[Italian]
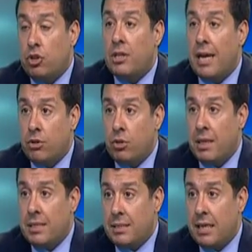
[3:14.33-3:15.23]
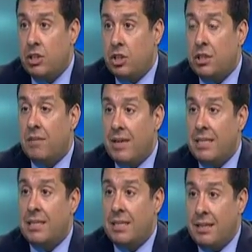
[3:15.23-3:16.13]
gennaio 2016 deve
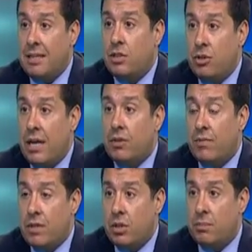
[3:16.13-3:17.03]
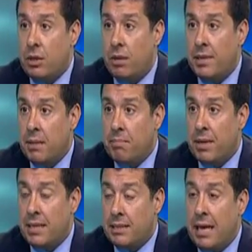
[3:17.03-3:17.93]
essere direzionato verso le piccole e medie
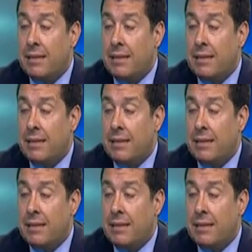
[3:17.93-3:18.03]
imprese,